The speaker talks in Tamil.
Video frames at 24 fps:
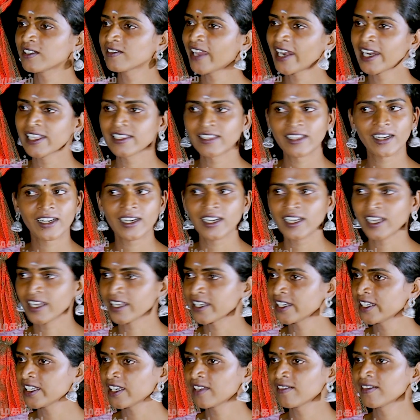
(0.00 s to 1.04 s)
வேலை தரல
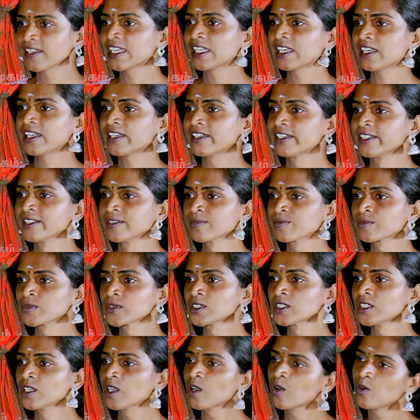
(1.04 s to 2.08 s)
ஐடியாவே இல்லை
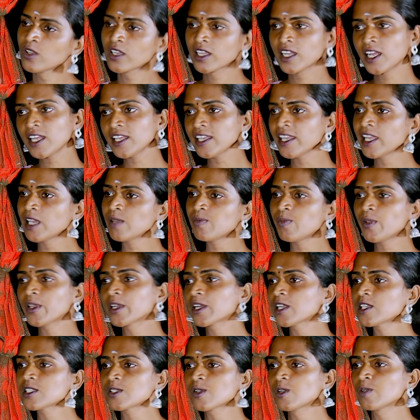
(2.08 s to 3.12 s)
உனக்கு ஏதாவது ஹெல்ப்
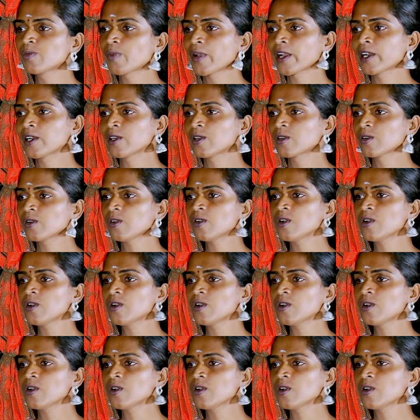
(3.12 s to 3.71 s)
என்ன சொல்லி பண்ணுறோம்